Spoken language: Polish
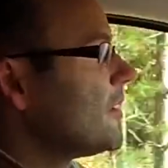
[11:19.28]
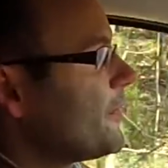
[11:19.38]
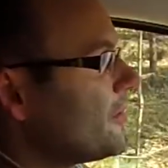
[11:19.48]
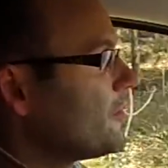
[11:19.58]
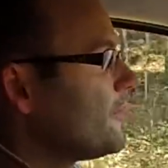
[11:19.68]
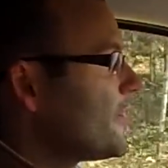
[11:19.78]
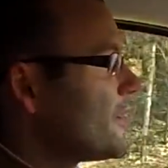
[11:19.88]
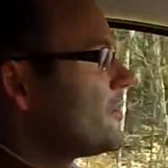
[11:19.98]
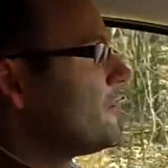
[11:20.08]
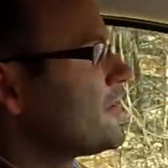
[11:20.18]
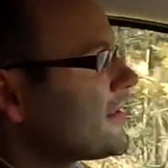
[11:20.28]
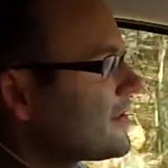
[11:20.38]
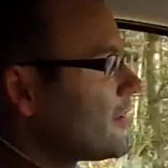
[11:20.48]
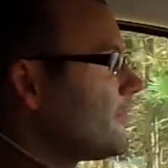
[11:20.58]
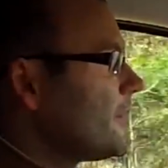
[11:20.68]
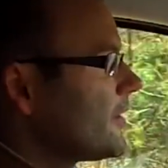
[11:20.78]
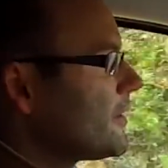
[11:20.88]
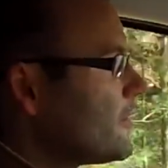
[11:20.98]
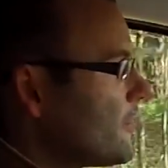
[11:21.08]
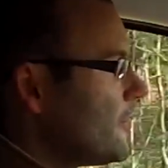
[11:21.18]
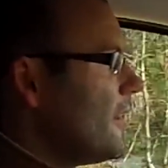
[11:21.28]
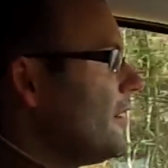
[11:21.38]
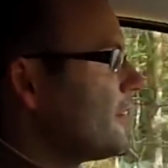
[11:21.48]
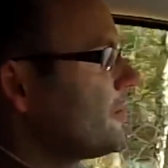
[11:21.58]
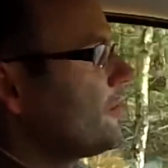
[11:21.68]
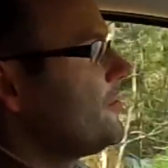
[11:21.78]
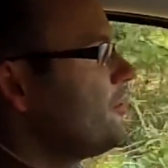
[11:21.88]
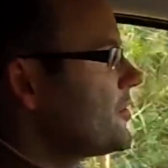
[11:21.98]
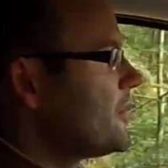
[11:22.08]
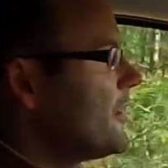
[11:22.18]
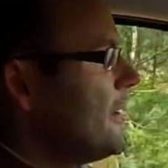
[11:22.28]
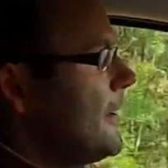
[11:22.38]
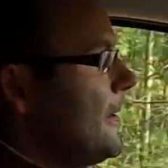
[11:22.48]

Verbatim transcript: napędowego sterowanego elektronicznie.